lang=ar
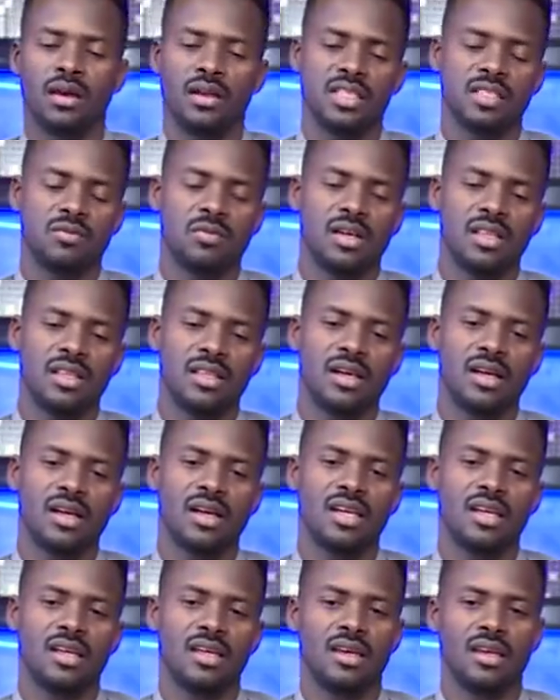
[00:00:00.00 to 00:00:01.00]
خلاص بعد ذاك
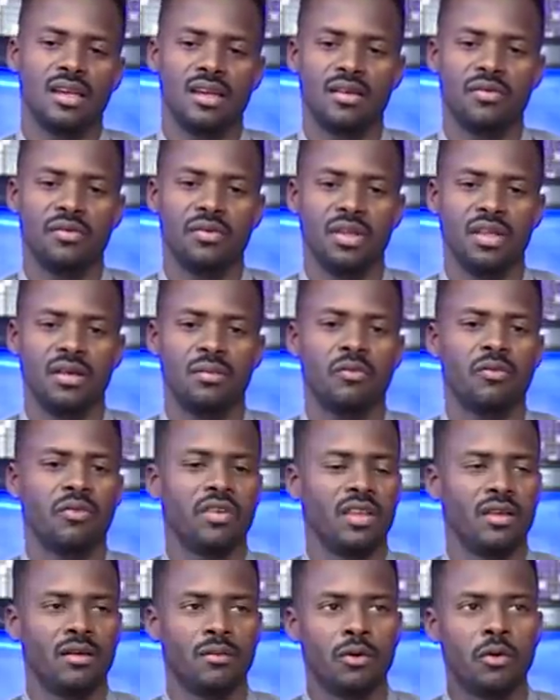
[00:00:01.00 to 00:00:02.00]
انا يلا في
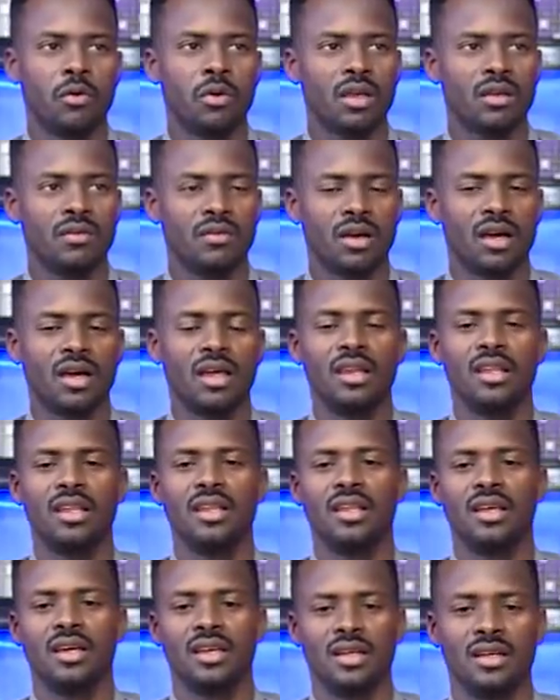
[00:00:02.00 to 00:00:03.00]
في موقف
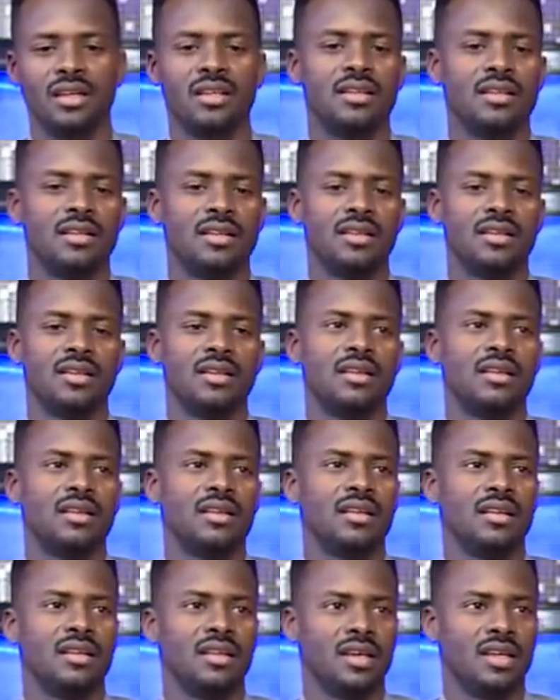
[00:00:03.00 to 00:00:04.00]
يخليني انا
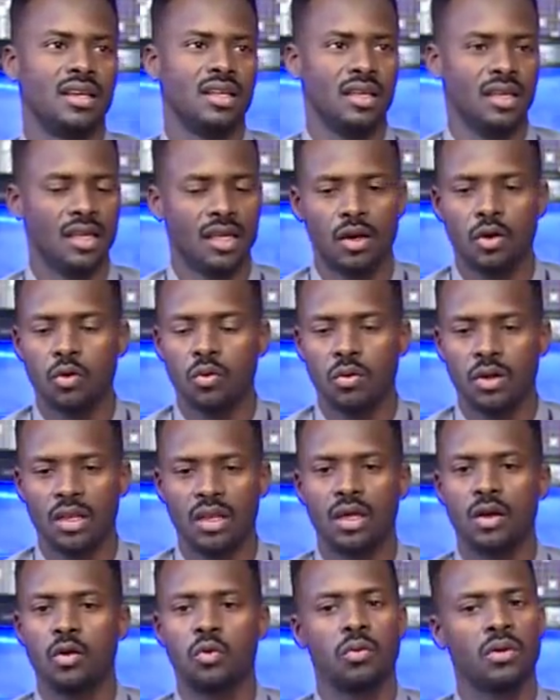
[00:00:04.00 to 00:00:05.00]
يعني هلال
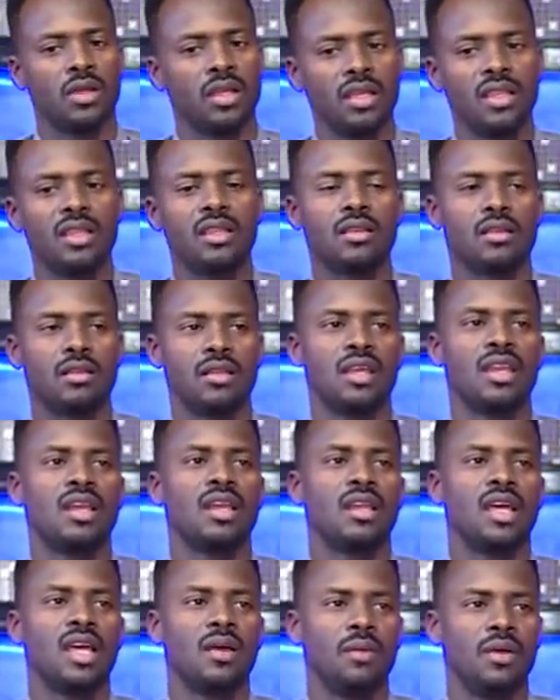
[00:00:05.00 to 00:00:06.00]
هلال وبيض
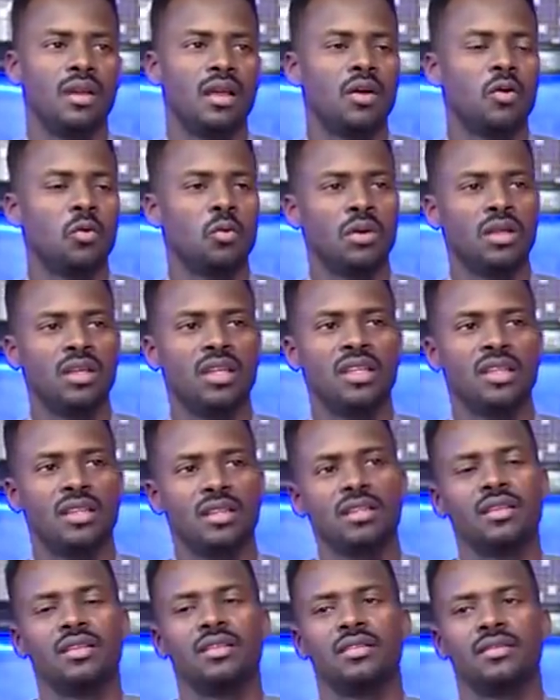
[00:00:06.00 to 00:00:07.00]
يعني لاعب هلال وبيض
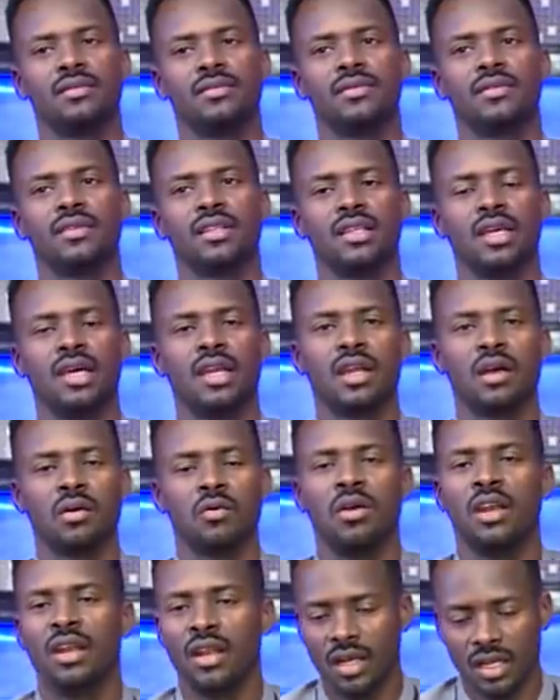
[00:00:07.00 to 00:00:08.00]
ولا
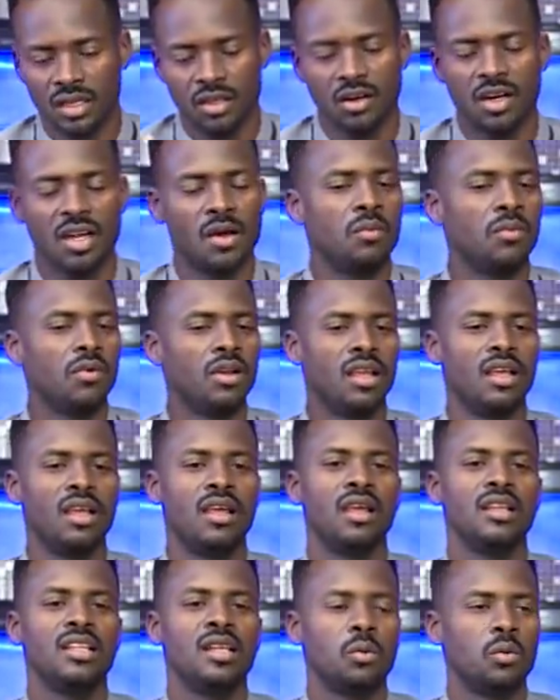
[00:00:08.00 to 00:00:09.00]
بلا احترام
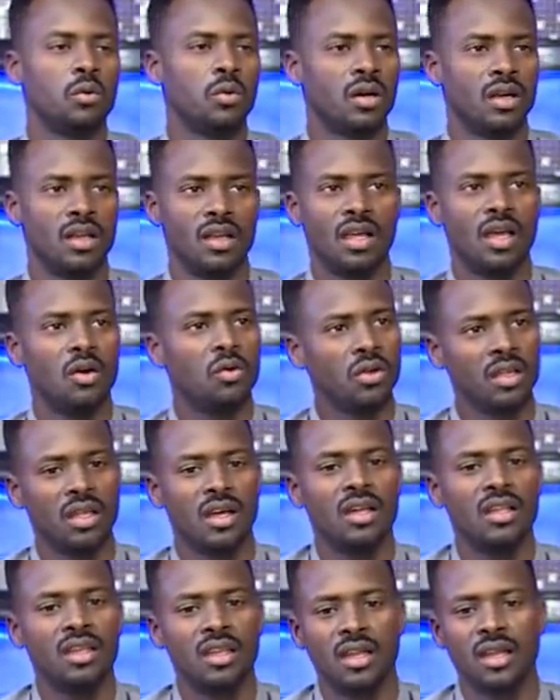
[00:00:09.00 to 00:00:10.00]
لجمهور الهلال ولا
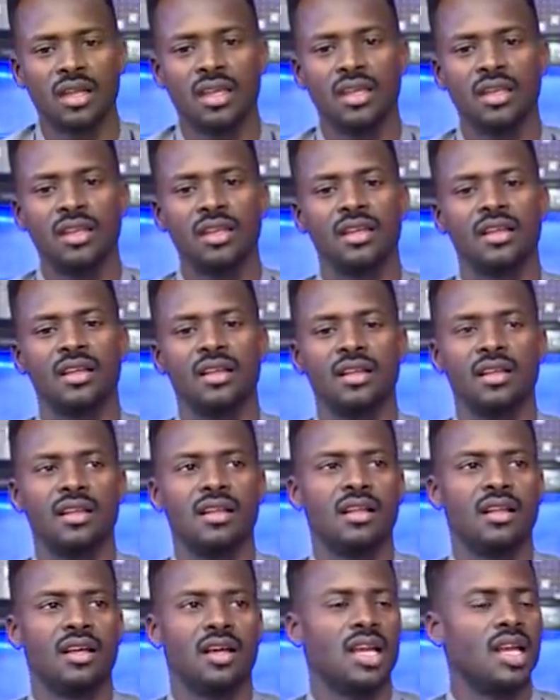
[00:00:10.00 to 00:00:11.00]
حاجه لكن
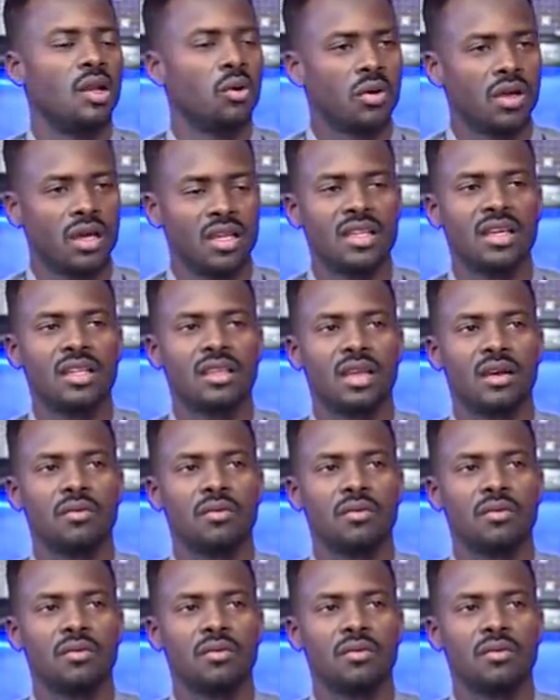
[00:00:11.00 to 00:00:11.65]
لو كان جات